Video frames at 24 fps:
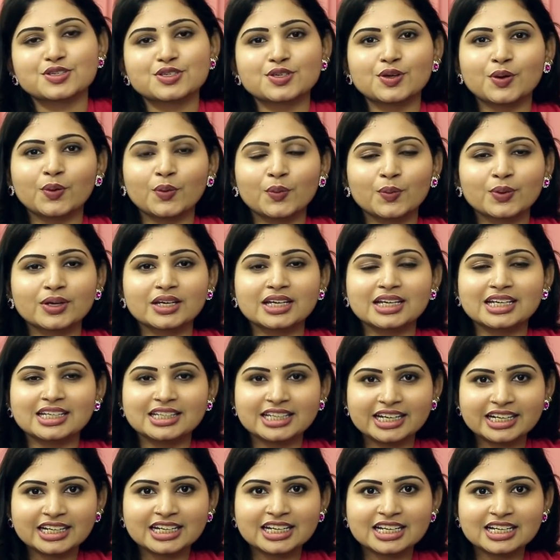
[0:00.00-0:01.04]
సో
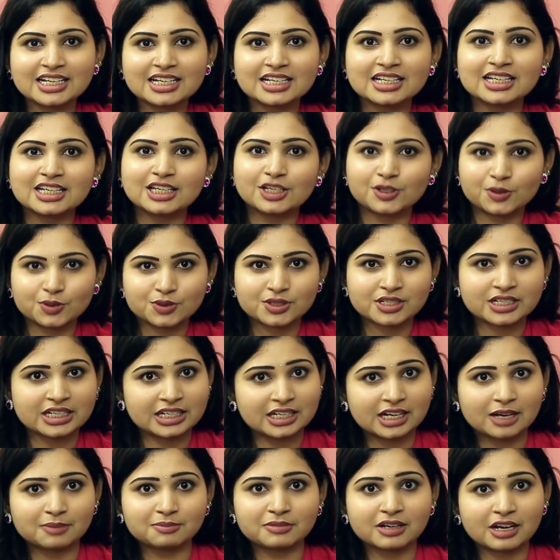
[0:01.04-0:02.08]
ఇదండి ఈరోజు
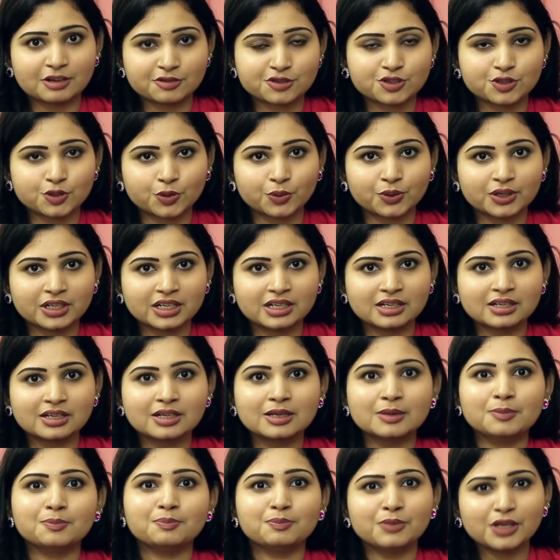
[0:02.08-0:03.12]
శ్రీరామ్ లవ్ స్టోరీ
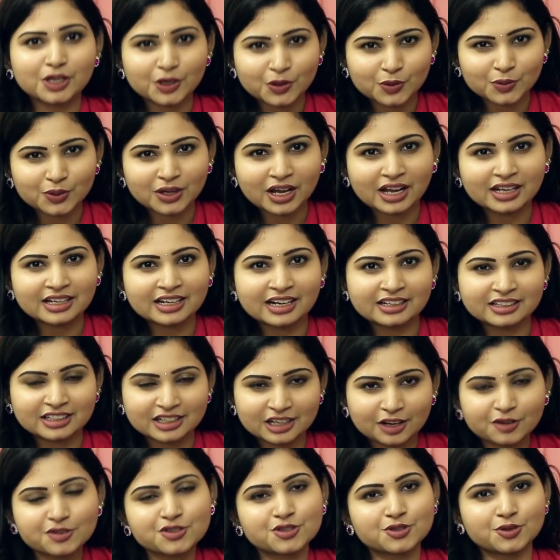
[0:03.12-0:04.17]
మీకు కూడా ఇలాంటి
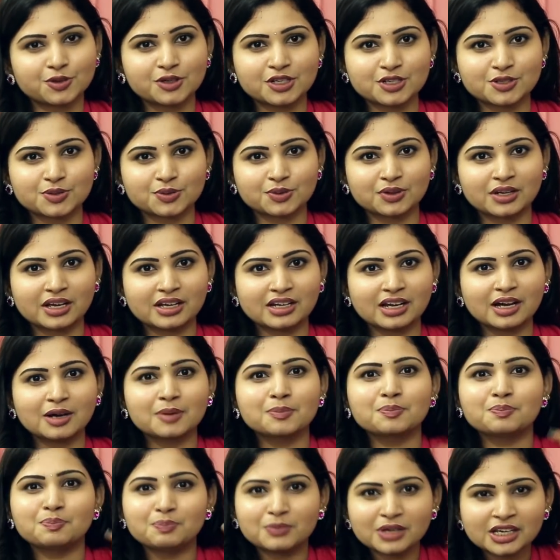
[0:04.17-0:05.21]
లవ్ స్టోరీస్ ఉన్నాయా
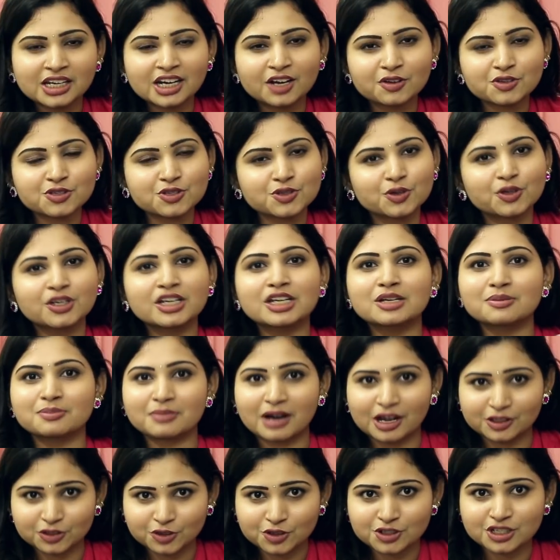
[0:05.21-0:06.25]
మీ లవ్ స్టోరీని
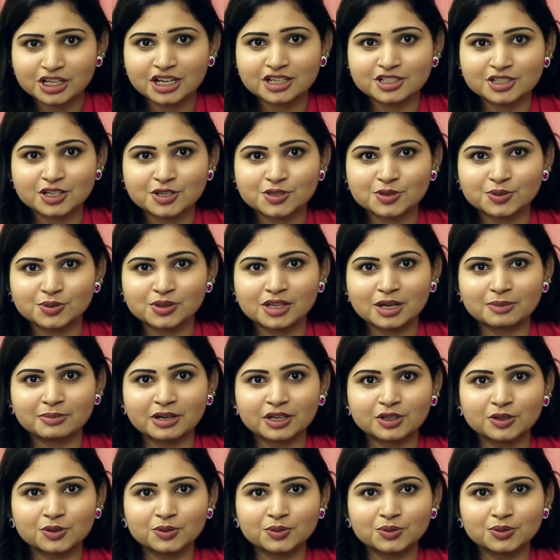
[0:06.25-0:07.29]
మాతో షేర్ చేసుకుందాం
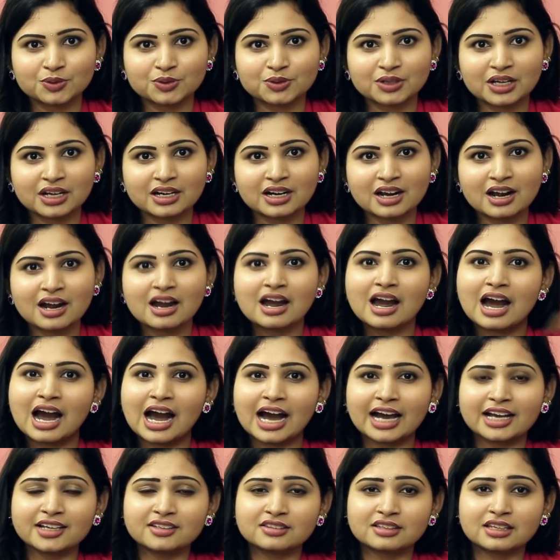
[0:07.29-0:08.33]
అనుకుంటున్నారా
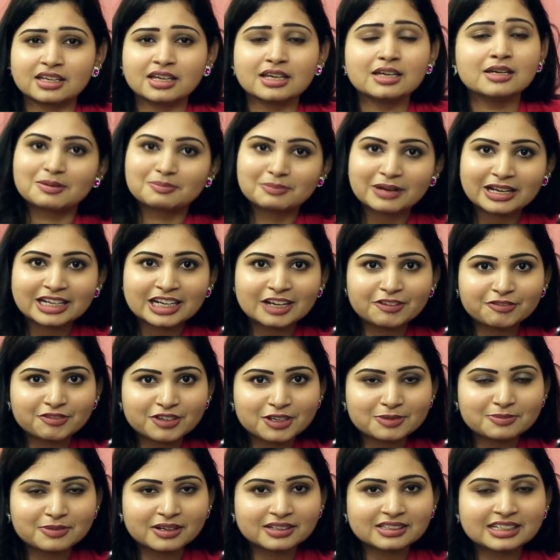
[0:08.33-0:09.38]
అయితే మై లవ్
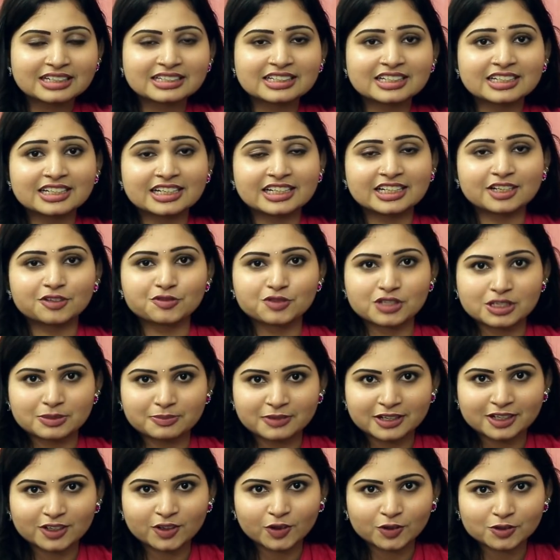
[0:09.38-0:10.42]
కీ బాత్ అట్ ద రేట్ ఆఫ్
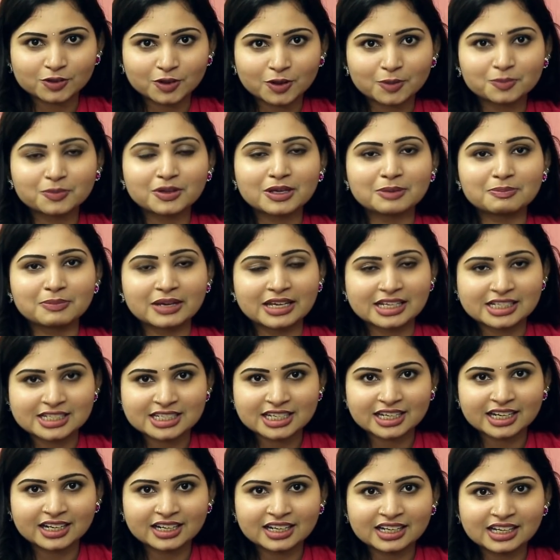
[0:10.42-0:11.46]
జీమెయిల్ డాట్ కామ్కి మెయిల్
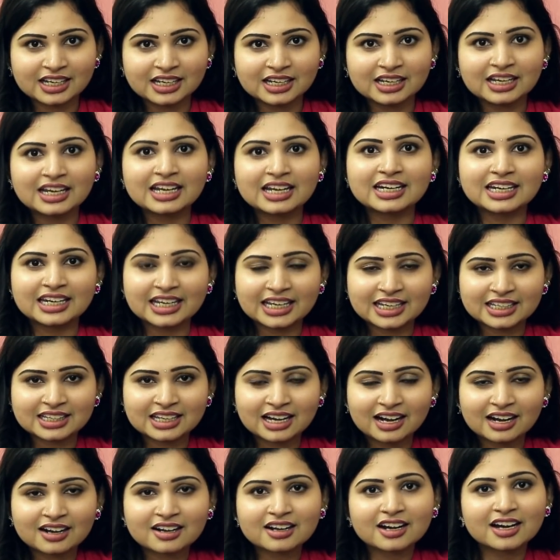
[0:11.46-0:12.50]
చేయండి
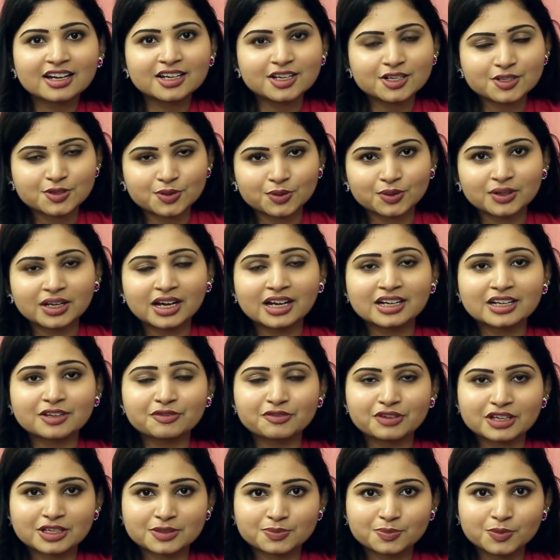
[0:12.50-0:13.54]
లేదా కలర్ సోడా అనే
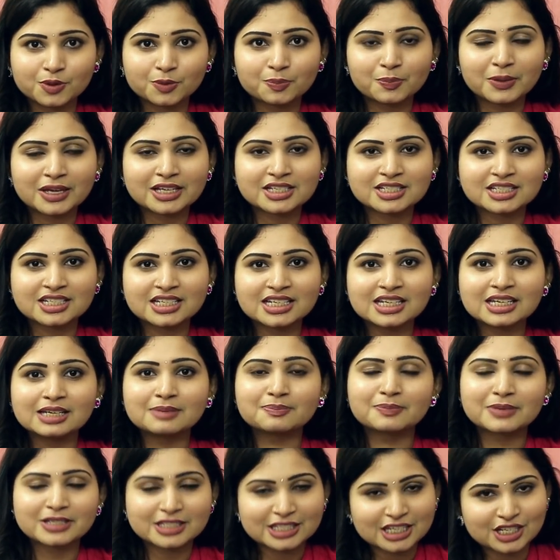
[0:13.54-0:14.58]
ఫేస్బుక్ పేజ్కి
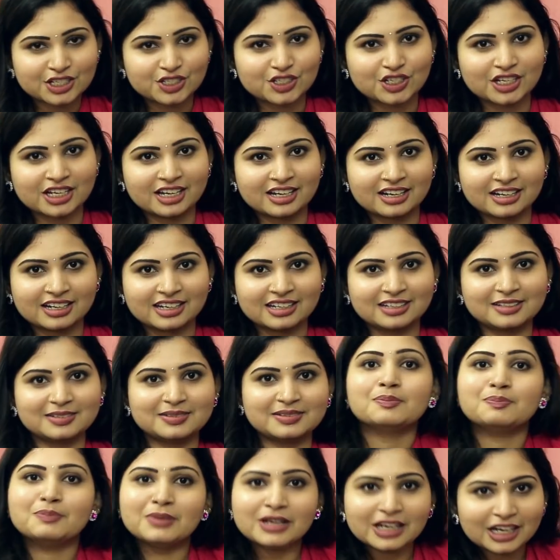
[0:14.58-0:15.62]
మెసేజ్ చేయండి
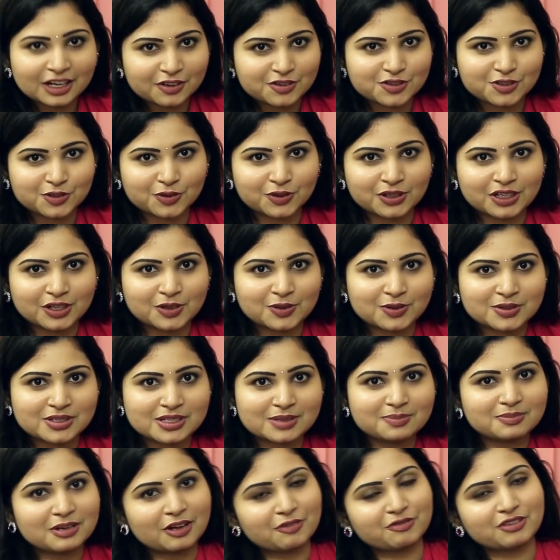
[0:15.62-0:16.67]
మీ లవ్ స్టోరీ
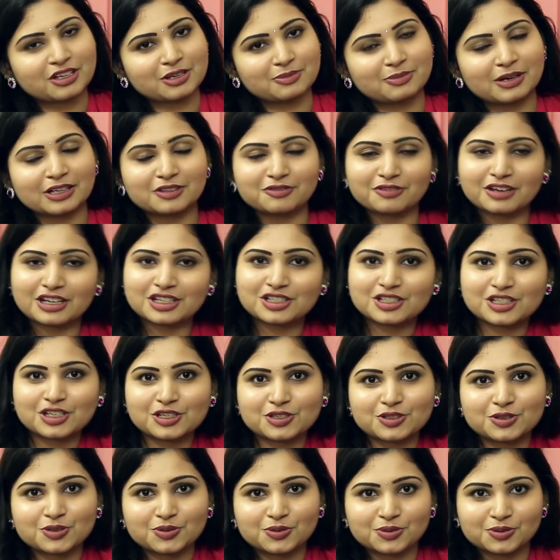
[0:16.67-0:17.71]
కోసం లవ్ కీ బాత్ వెయిట్
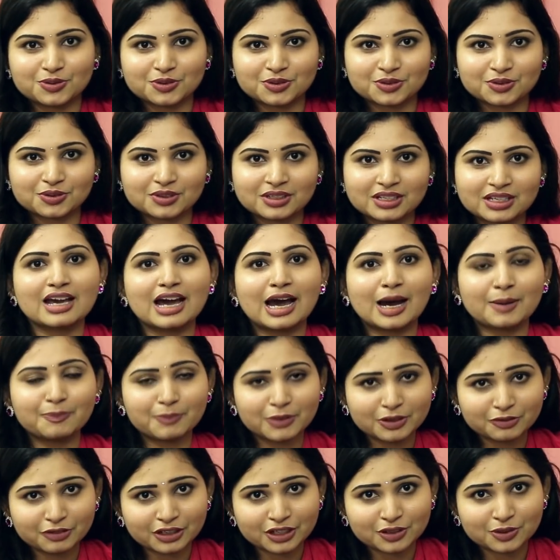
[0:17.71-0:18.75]
చేస్తూ ఉంటుంది
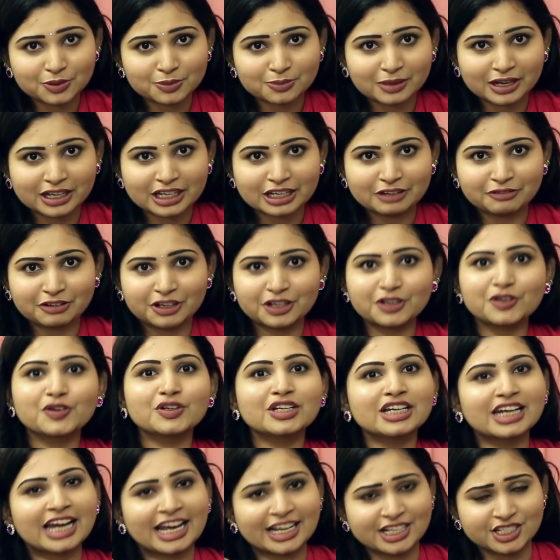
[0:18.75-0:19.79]
అప్పటి వరకు మా ఈ
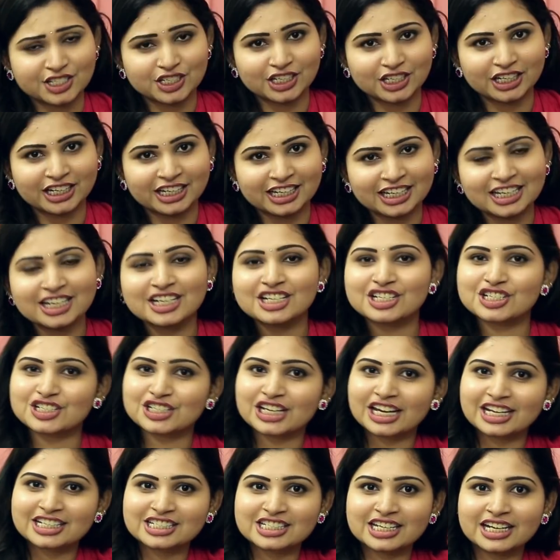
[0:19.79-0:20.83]
వీడియోని లైక్ చేయండి
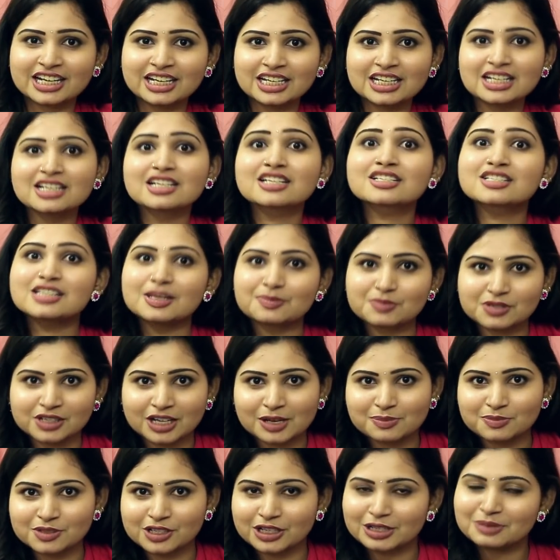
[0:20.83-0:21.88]
షేర్ చేయండి
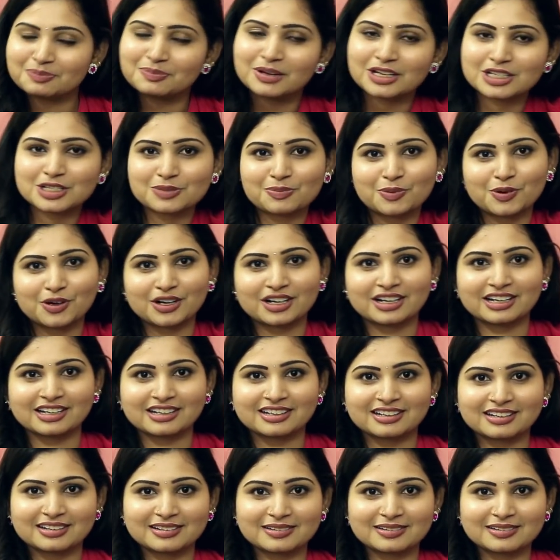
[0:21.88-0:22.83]
సబ్స్క్రైబ్ చేయడం మర్చిపోకండి